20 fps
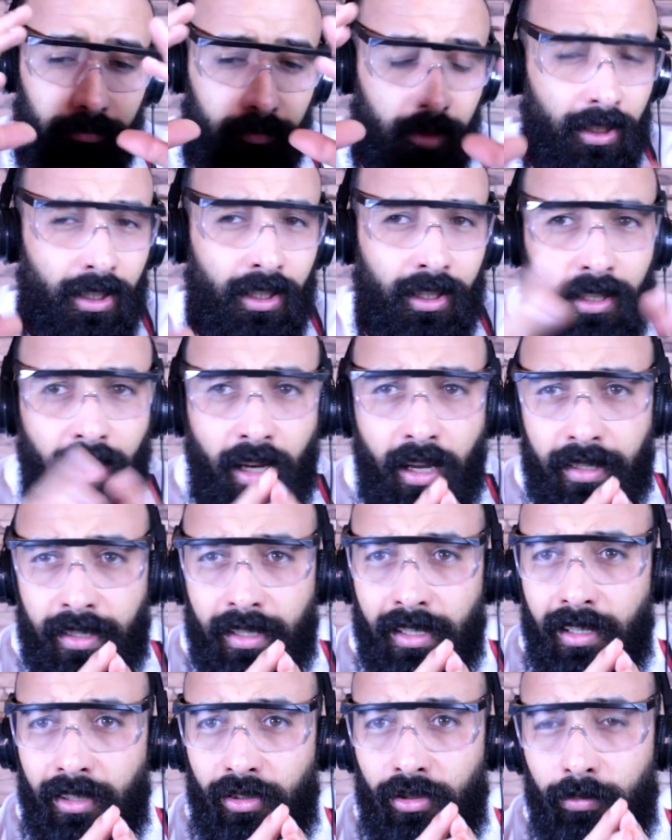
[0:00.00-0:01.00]

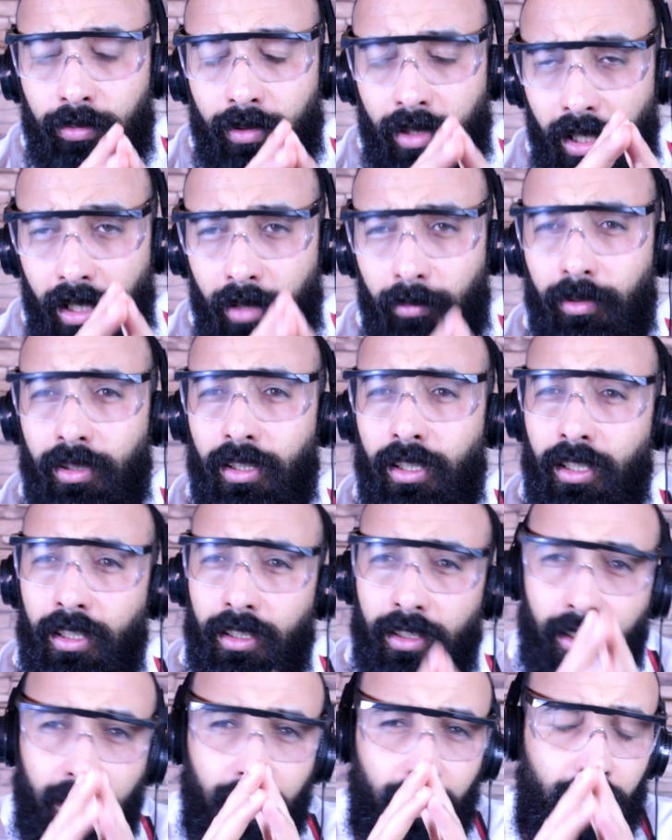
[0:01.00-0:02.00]
ديديكاس ليكم
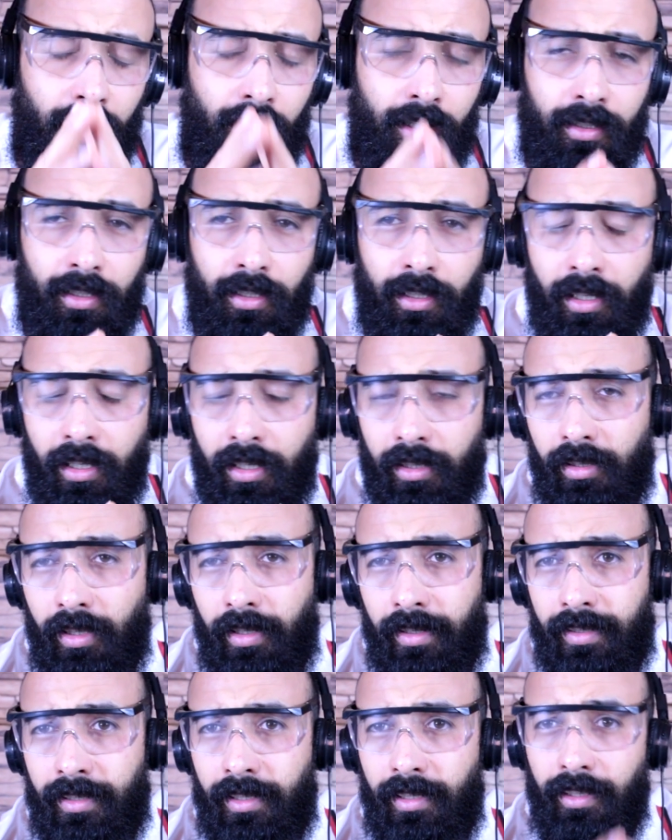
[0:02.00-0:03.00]
كاملين ديديكاس
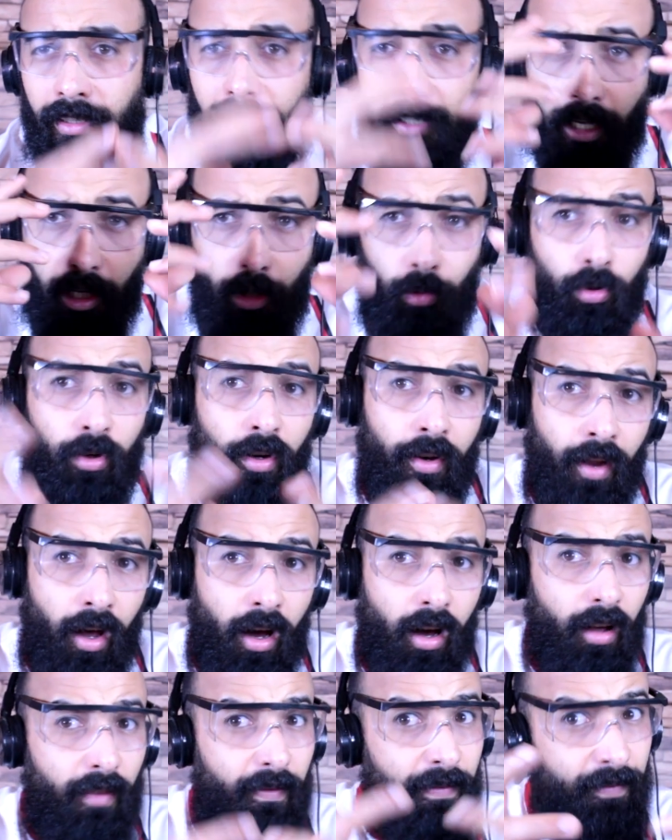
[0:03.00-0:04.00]
للهيترز اللي كيخلوا
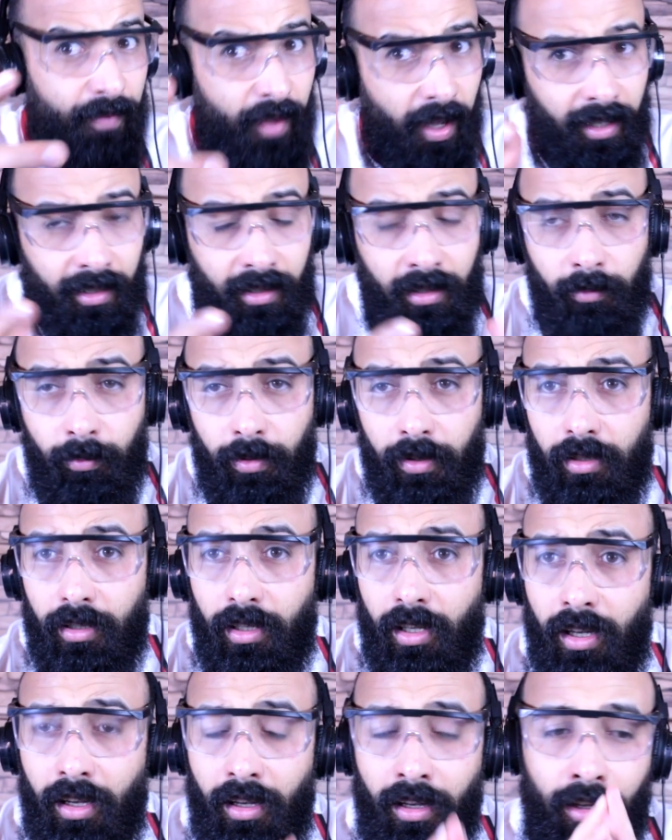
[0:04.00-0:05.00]
لنا النقد
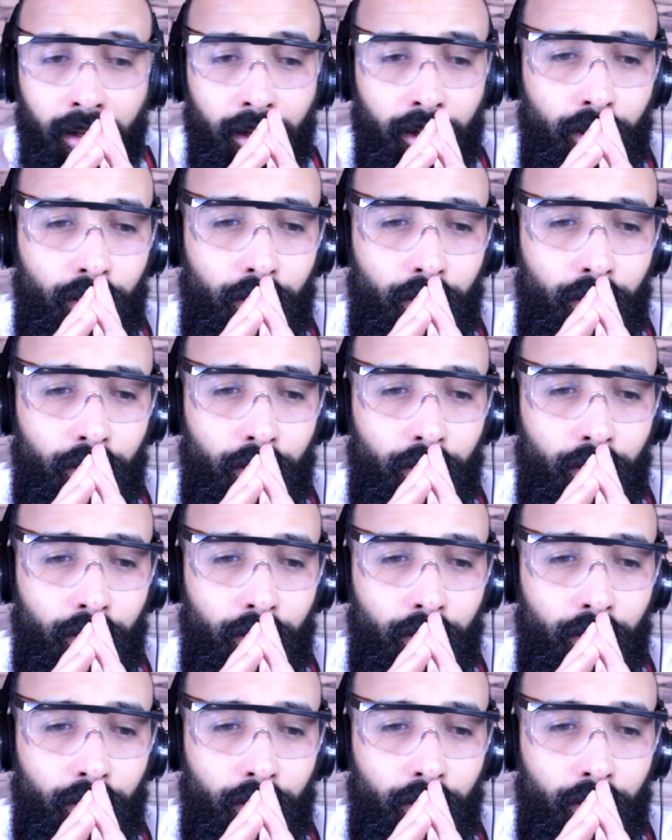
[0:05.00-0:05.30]
البناء